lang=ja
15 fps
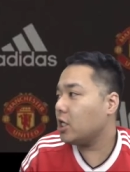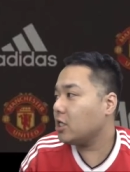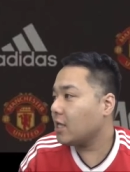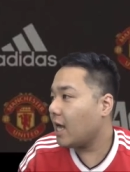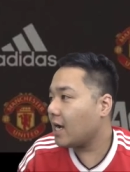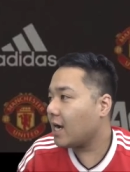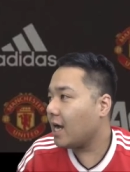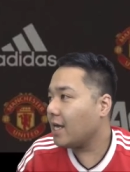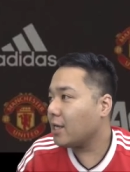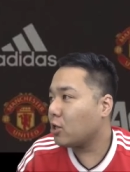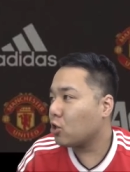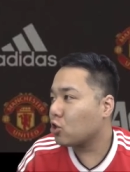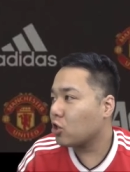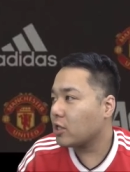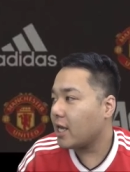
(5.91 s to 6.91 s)
長い
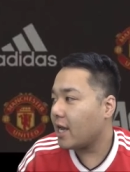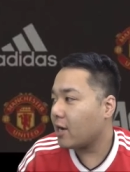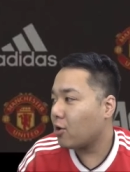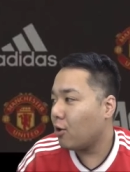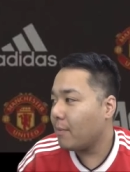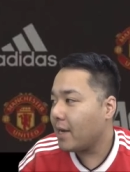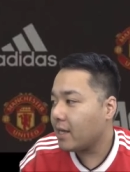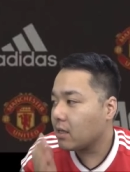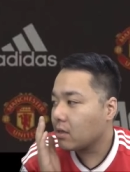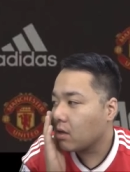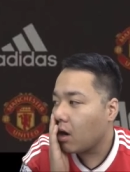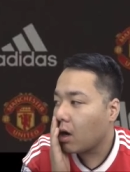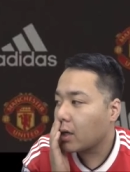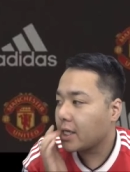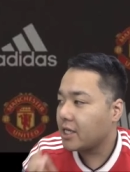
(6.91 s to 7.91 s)
ことね、
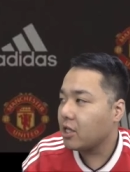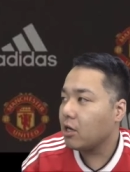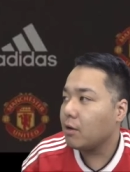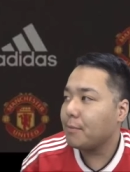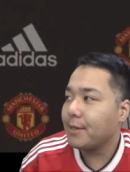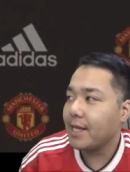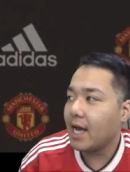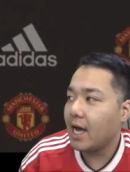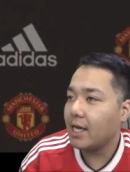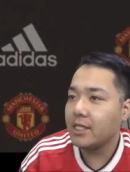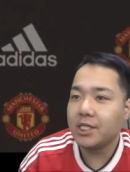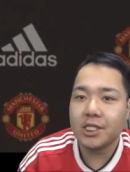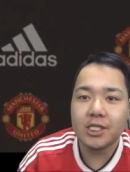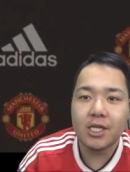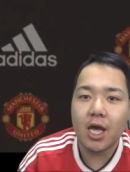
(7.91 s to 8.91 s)
コメント、昨日もね、配
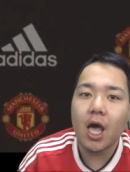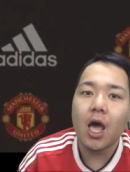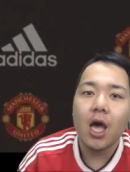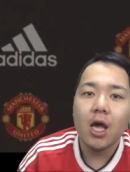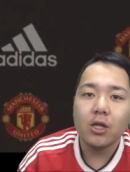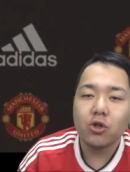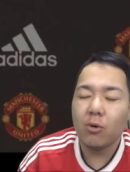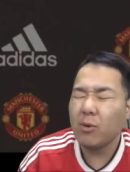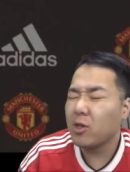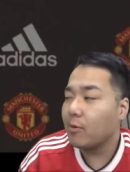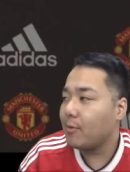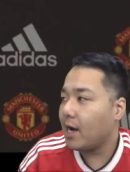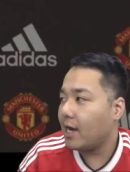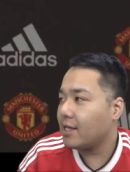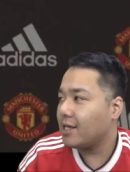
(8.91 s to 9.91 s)
信で、ともと
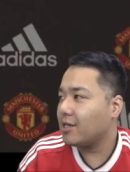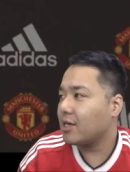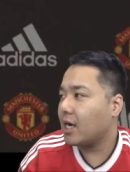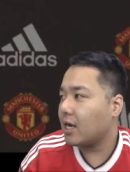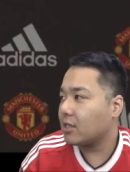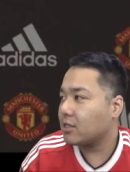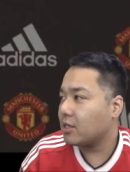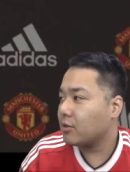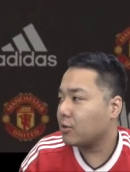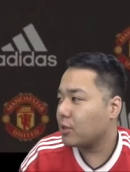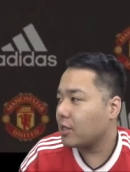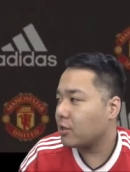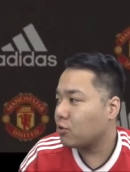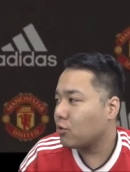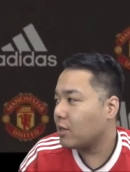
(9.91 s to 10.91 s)
もはいでるからっていうこと
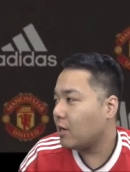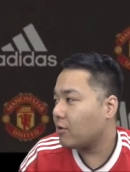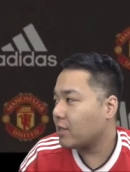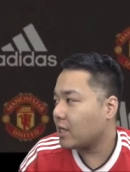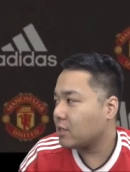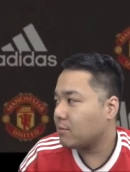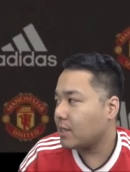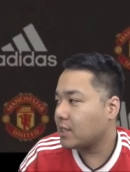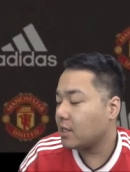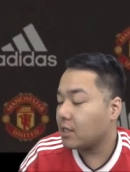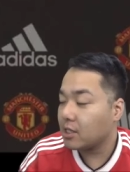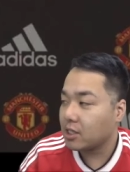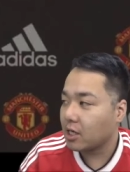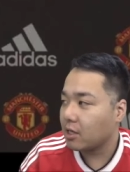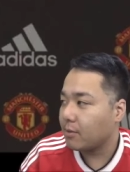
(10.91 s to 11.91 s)
で動画を出しません
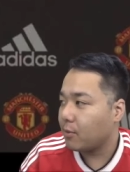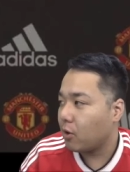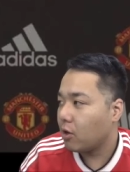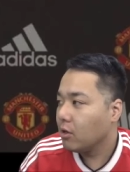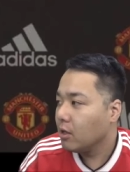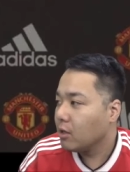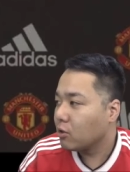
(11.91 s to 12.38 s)
でしたけども、